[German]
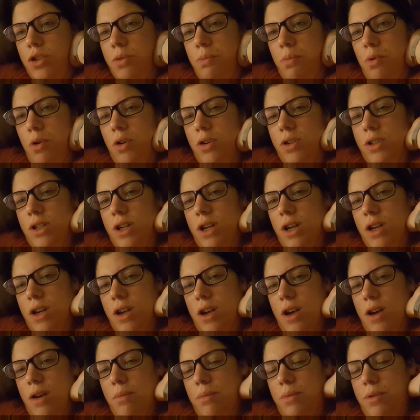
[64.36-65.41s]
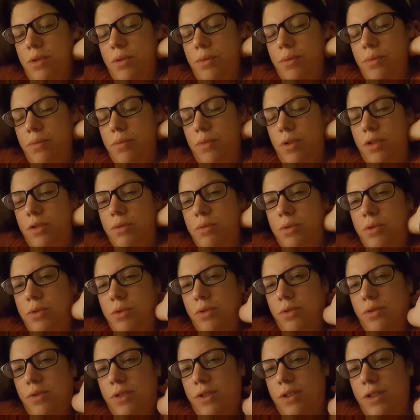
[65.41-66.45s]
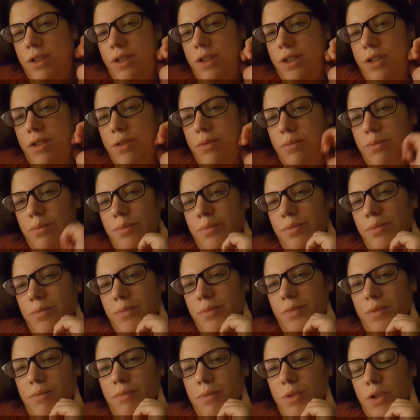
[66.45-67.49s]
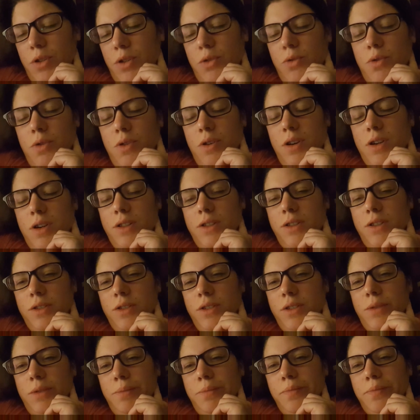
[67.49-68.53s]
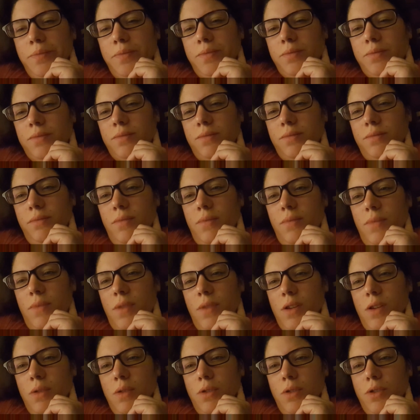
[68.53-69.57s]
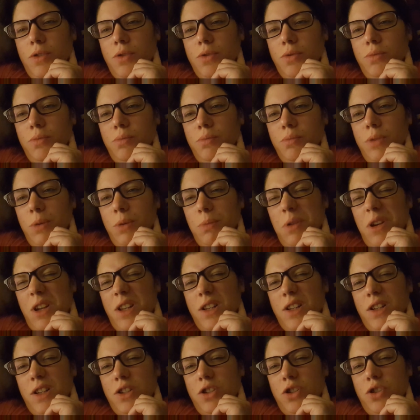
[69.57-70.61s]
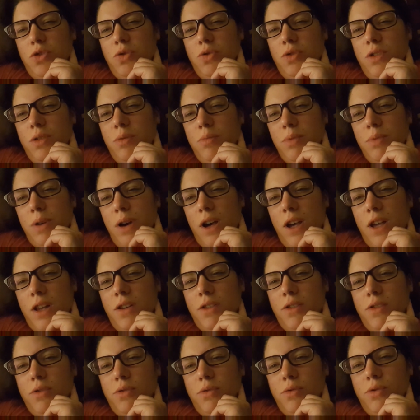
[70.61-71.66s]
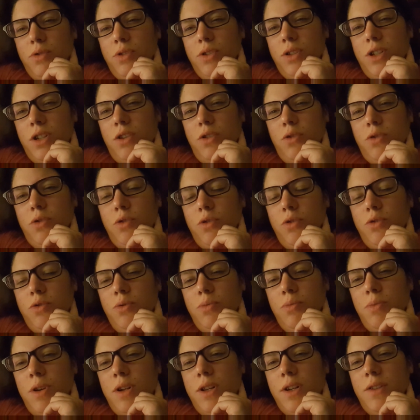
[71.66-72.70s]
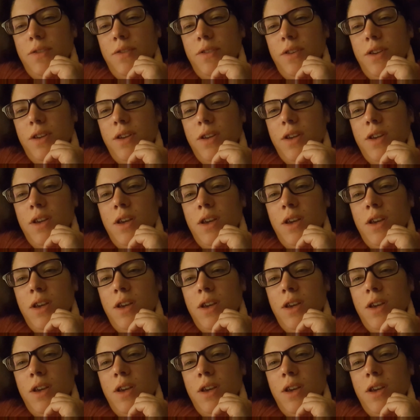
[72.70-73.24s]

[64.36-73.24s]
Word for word: Sporttag gehabt also beziehungsweise ich mit Jürgen halt zusammen. Und mir brennen ganz schön die Beine und der Rücken tut mir halt weh,